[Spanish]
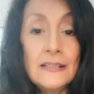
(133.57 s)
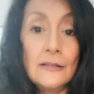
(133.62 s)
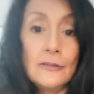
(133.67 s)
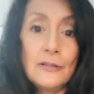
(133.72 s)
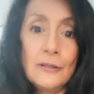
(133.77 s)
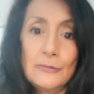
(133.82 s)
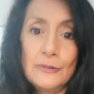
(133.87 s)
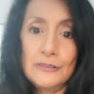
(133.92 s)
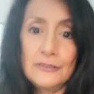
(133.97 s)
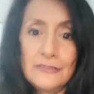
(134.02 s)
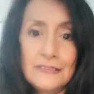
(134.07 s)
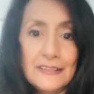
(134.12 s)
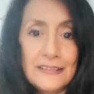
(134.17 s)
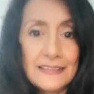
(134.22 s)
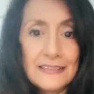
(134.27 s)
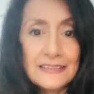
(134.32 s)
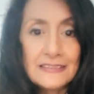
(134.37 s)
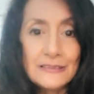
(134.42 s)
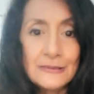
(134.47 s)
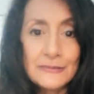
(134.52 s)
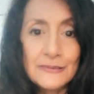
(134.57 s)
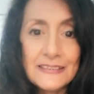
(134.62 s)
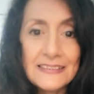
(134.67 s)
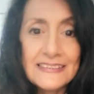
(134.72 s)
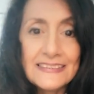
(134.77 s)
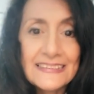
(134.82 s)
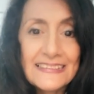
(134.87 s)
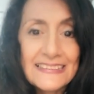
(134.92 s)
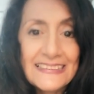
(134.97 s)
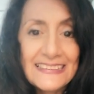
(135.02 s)
Y ahora, bueno, ahora ya se
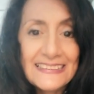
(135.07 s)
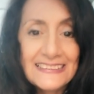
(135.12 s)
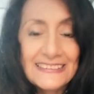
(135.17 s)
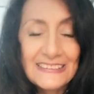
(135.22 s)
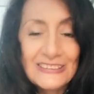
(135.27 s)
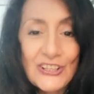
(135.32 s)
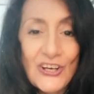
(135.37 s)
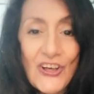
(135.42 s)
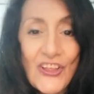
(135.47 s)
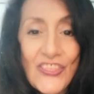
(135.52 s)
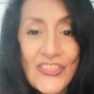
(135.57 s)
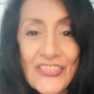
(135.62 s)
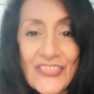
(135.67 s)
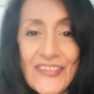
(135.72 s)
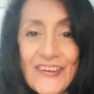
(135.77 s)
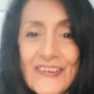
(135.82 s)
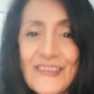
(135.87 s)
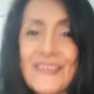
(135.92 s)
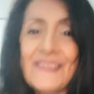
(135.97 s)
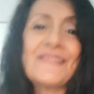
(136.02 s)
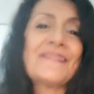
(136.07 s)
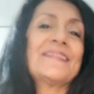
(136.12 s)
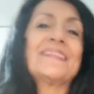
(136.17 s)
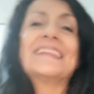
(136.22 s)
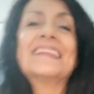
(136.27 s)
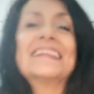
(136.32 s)
ve de todo.